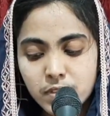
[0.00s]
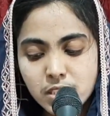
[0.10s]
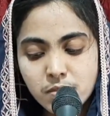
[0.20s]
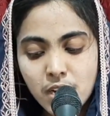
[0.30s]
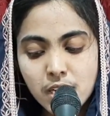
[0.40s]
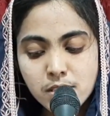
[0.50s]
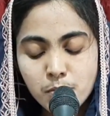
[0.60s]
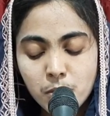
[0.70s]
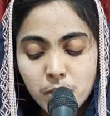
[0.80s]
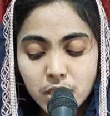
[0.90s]

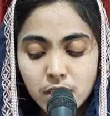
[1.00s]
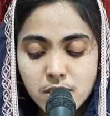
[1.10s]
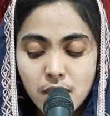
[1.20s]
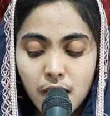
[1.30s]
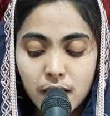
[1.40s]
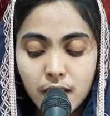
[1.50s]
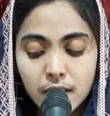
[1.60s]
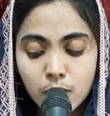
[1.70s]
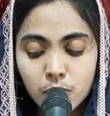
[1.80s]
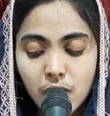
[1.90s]
విశ్వాసంను బట్టి
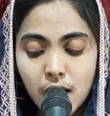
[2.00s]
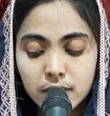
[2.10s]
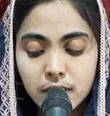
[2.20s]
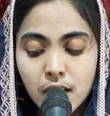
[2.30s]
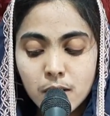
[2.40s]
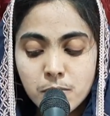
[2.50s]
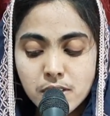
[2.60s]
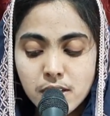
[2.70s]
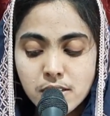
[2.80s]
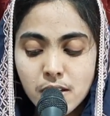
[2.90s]
షారాయు వాగ్దానము
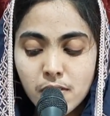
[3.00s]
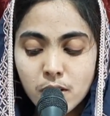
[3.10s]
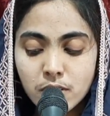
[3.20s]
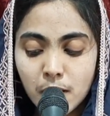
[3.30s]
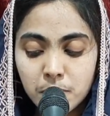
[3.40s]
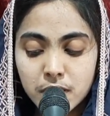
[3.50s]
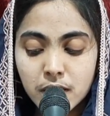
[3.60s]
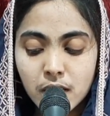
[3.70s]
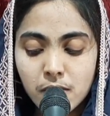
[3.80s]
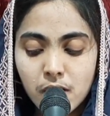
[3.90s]
చేసినవాడు
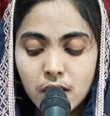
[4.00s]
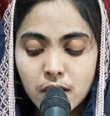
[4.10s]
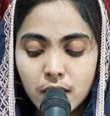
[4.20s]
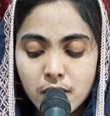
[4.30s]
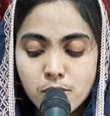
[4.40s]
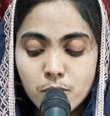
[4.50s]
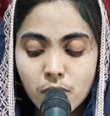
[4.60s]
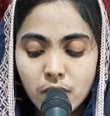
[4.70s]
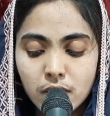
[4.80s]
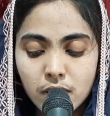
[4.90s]
నమ్మదగినవాడని
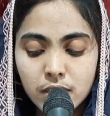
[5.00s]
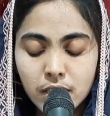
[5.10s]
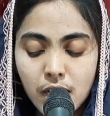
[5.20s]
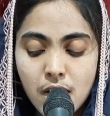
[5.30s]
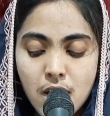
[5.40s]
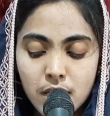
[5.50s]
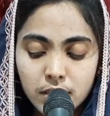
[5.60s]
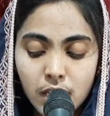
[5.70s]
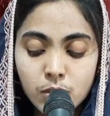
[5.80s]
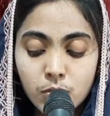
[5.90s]
ఎంచుకొనెను గనుక తాను